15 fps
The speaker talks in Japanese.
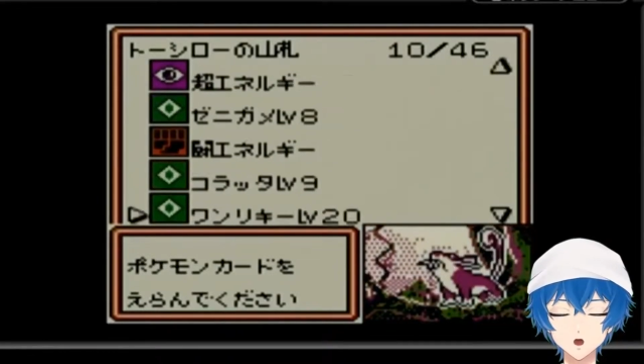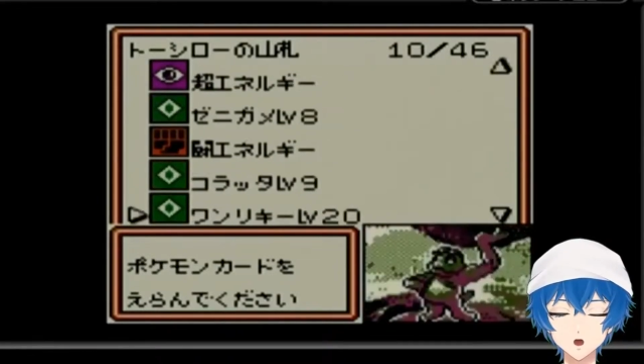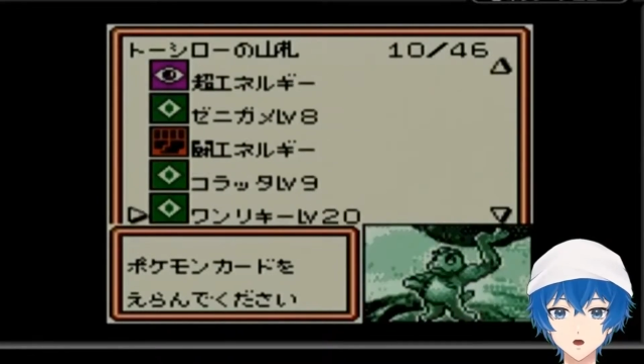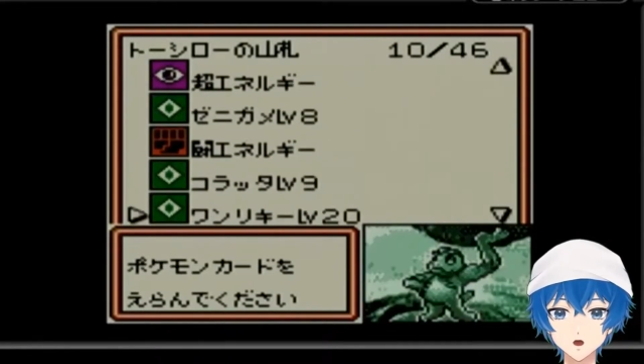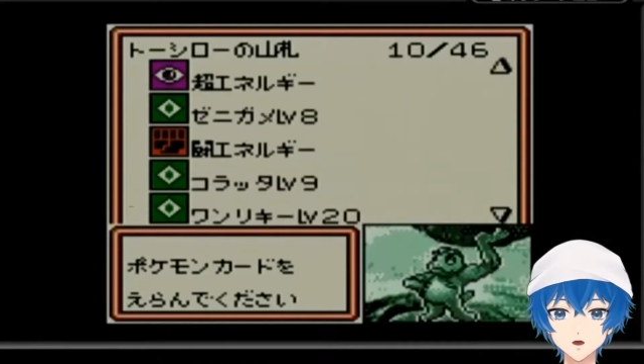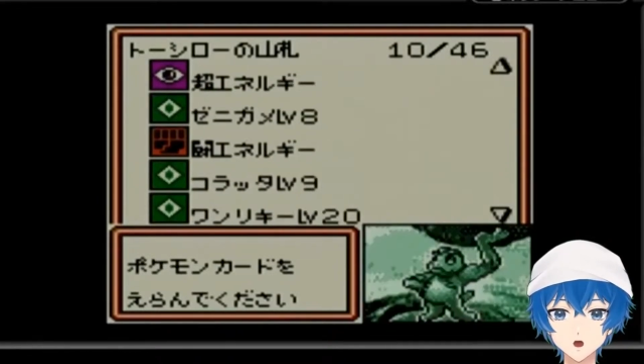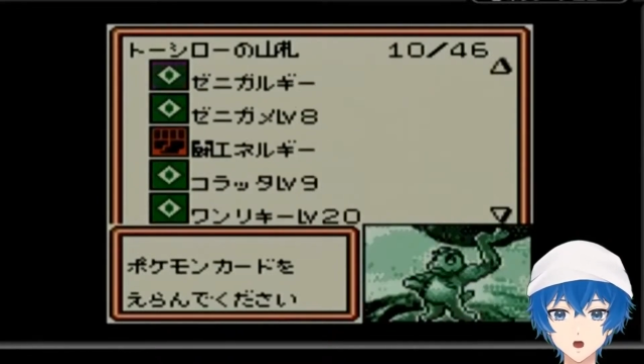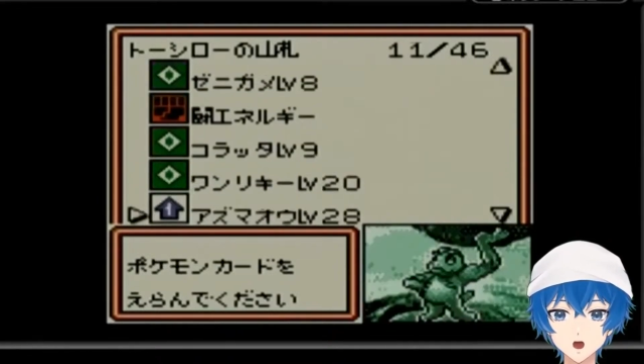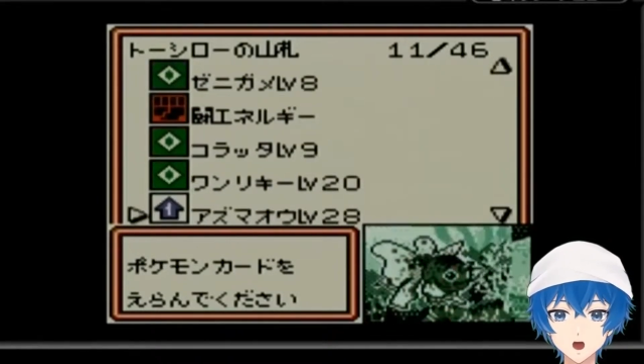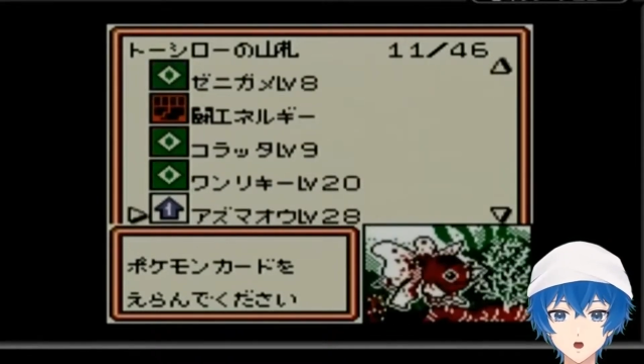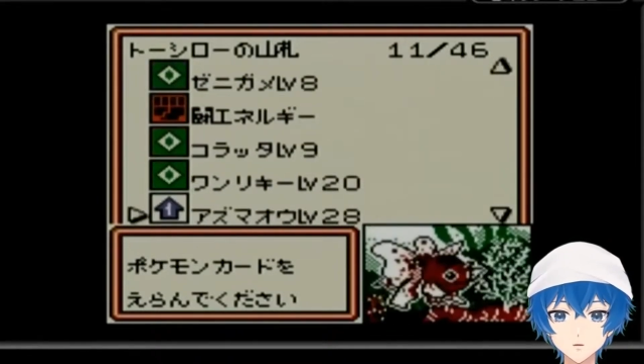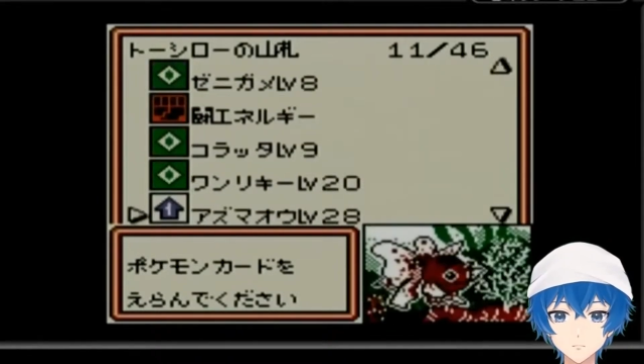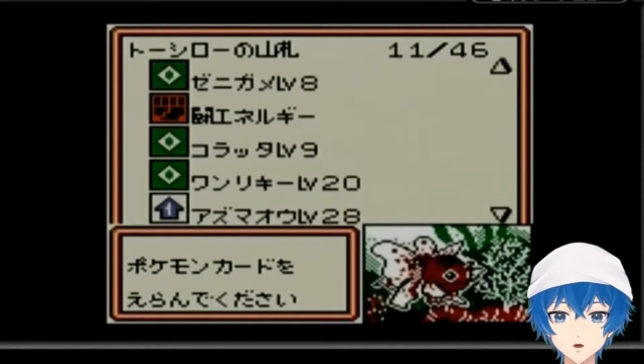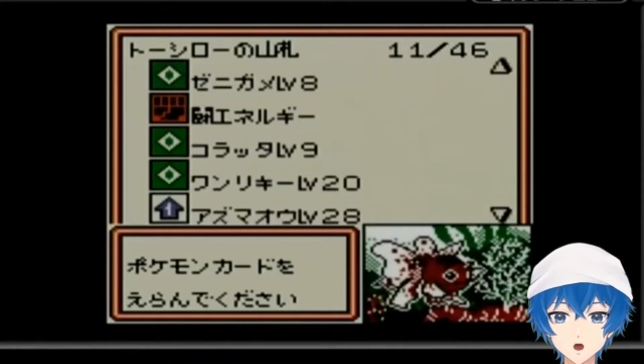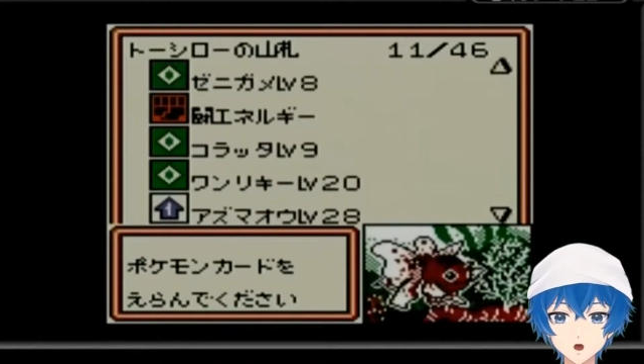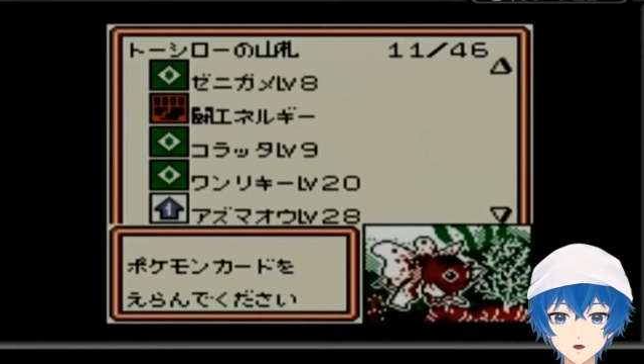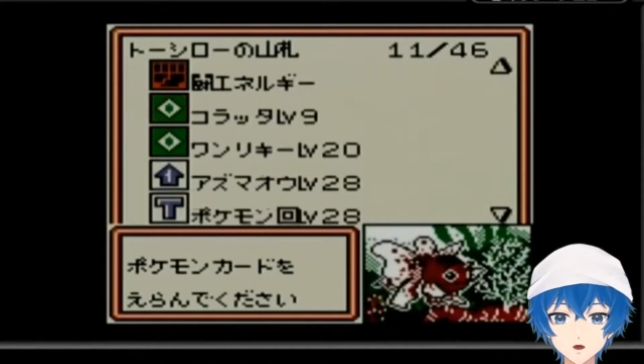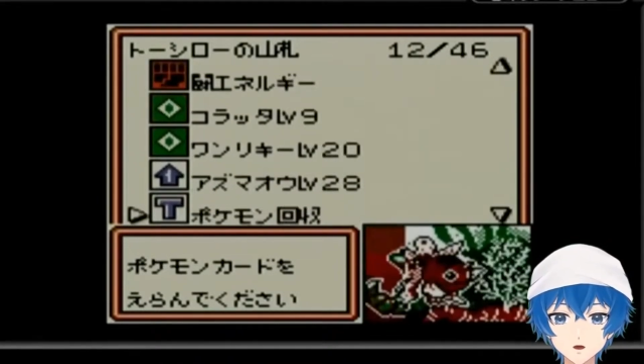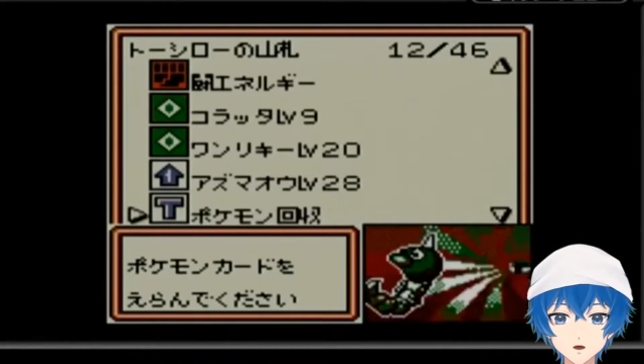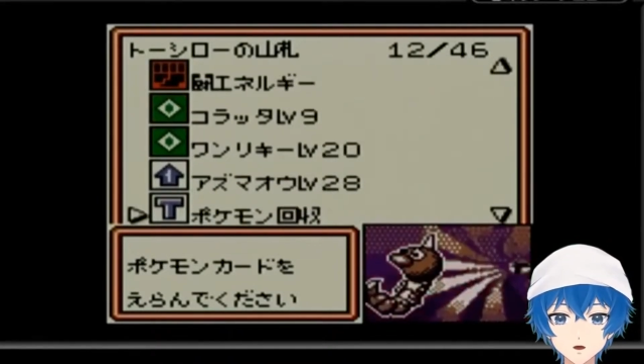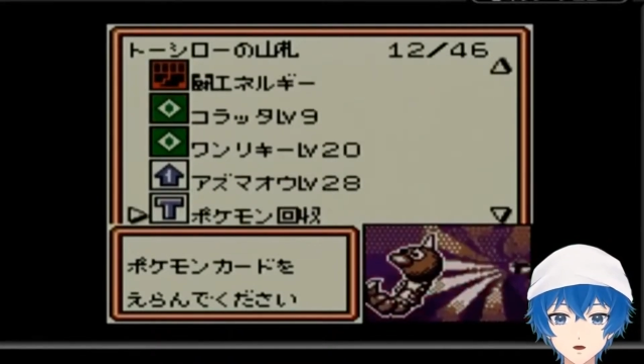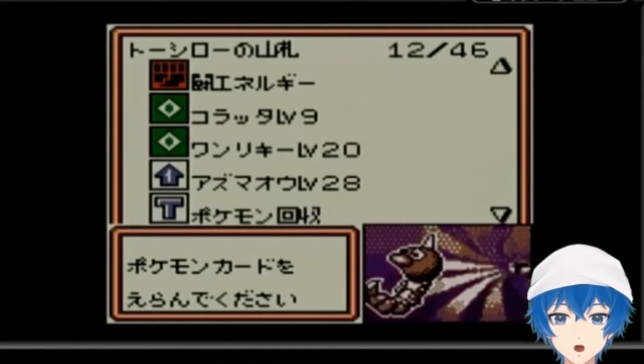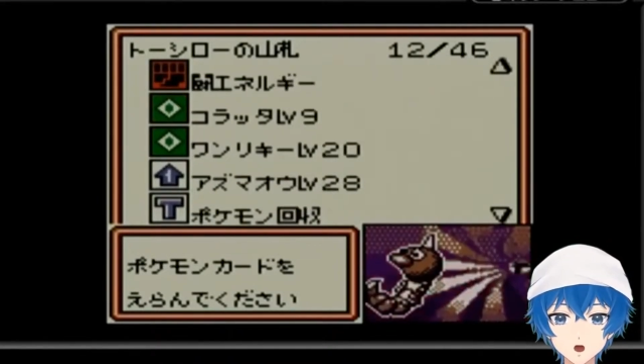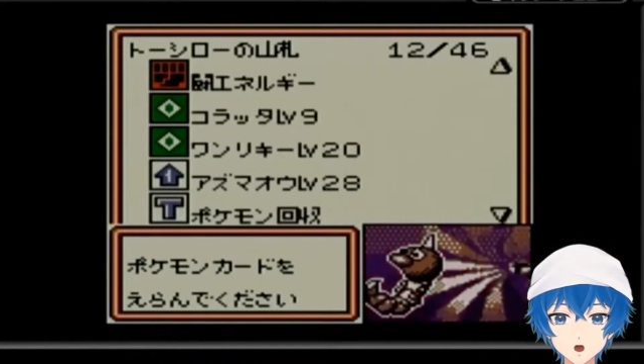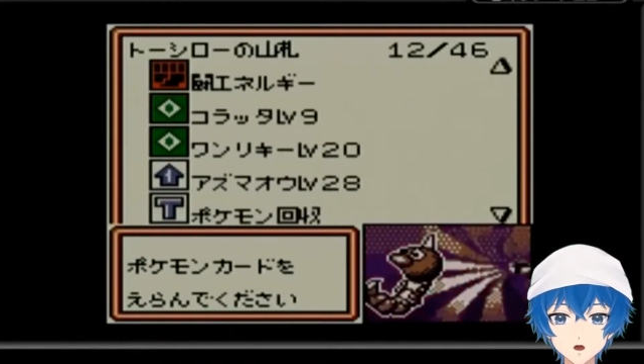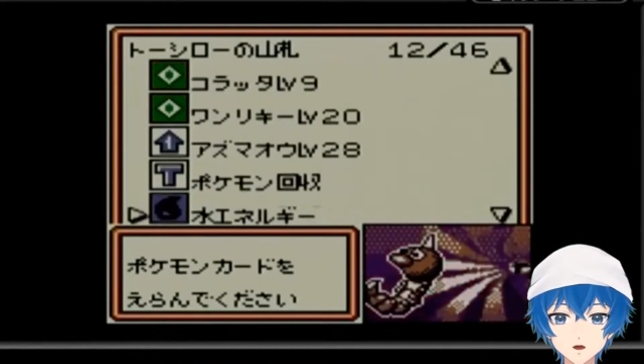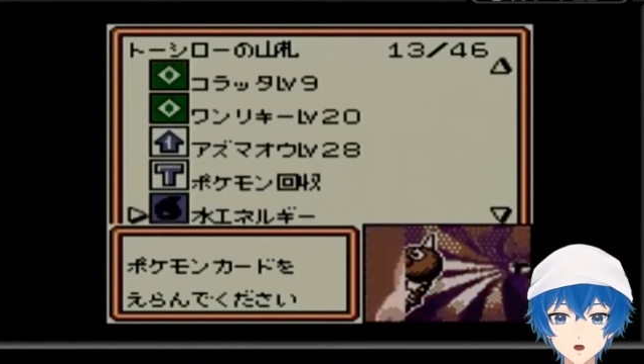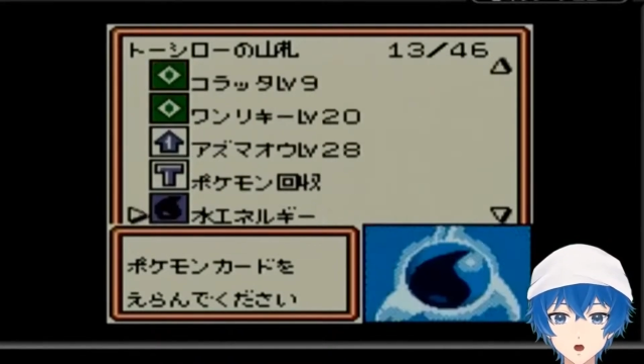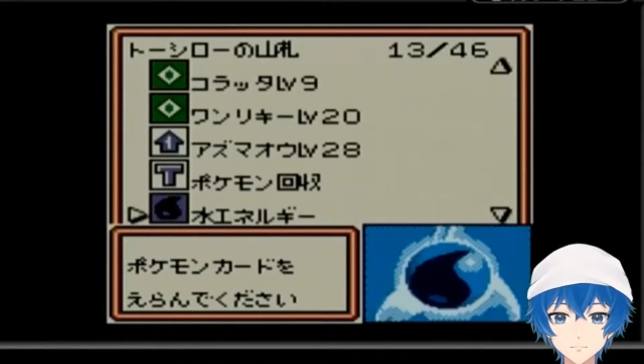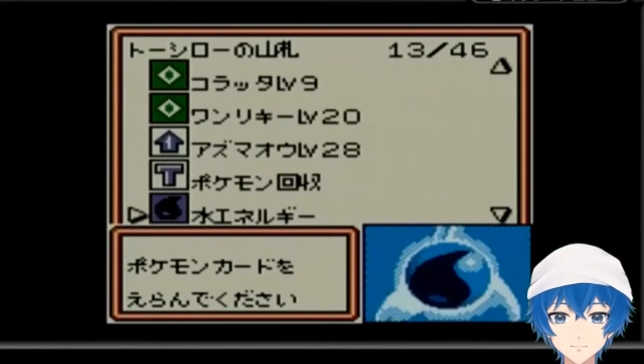ゼニコラッタ、
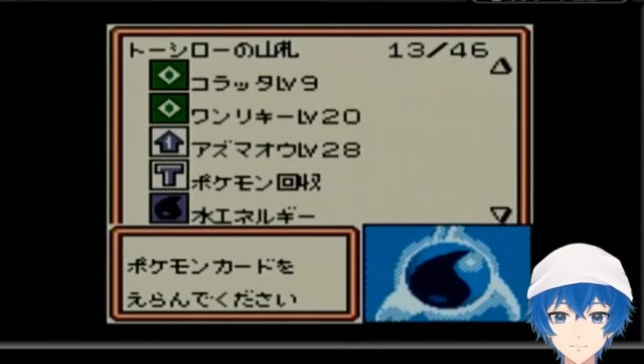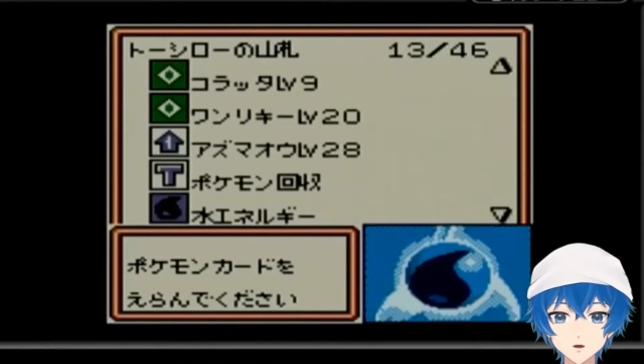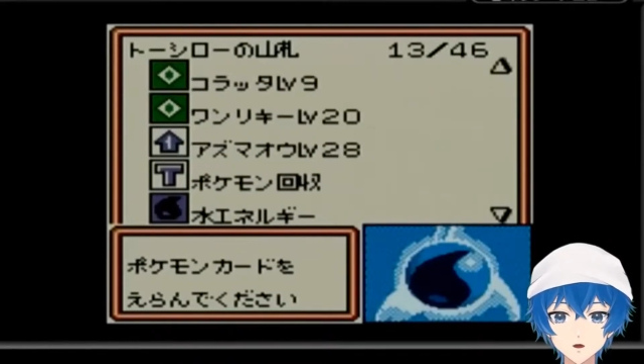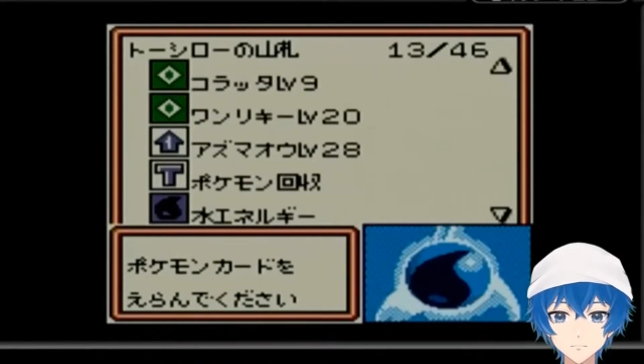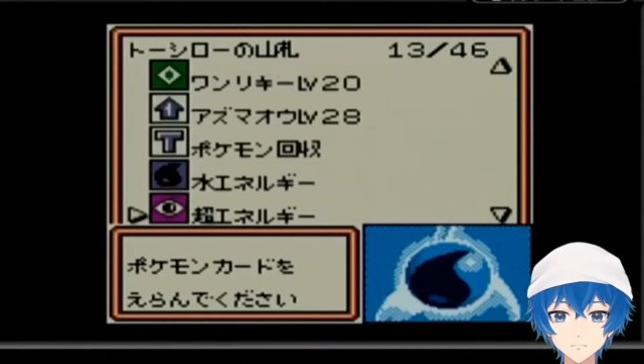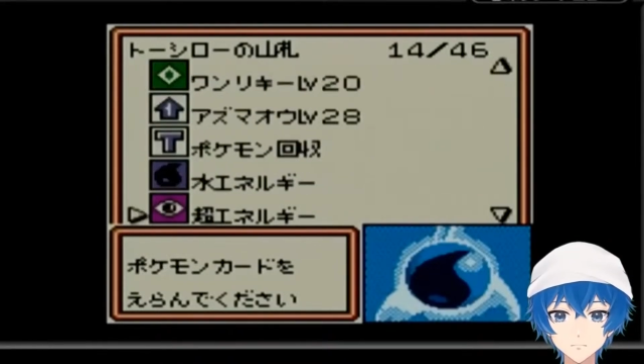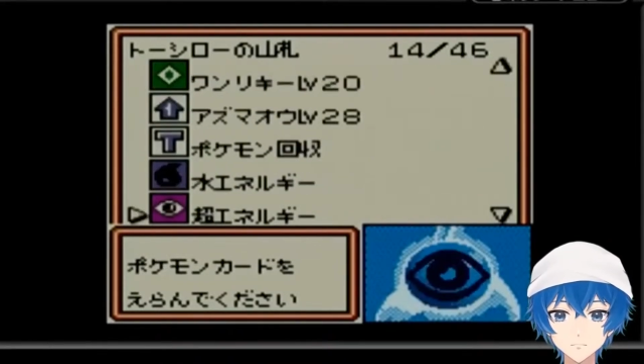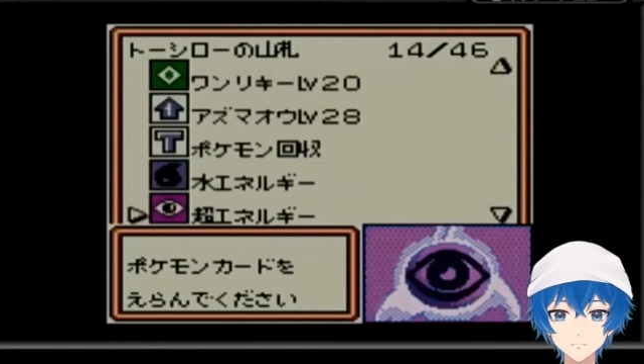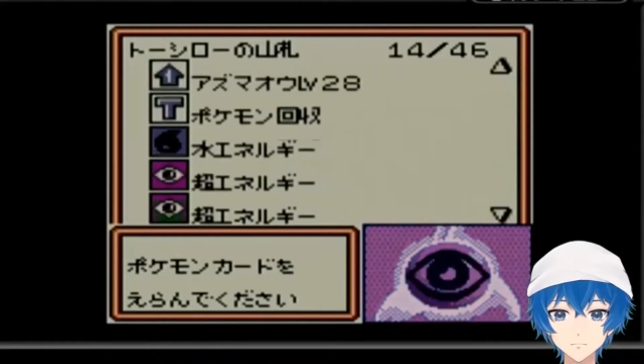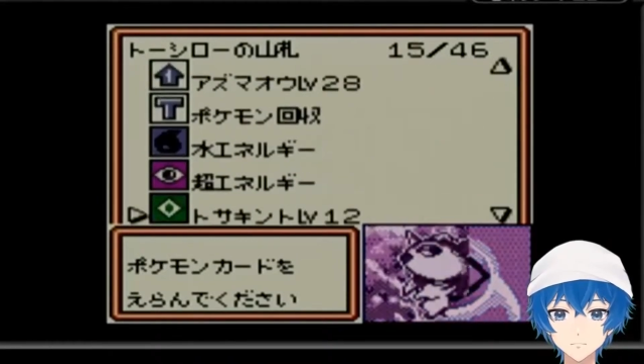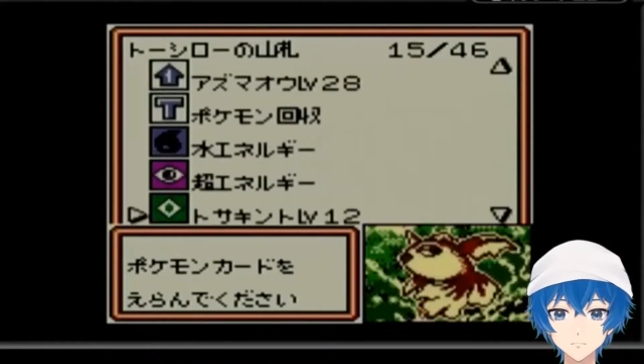アズナ王、えーっ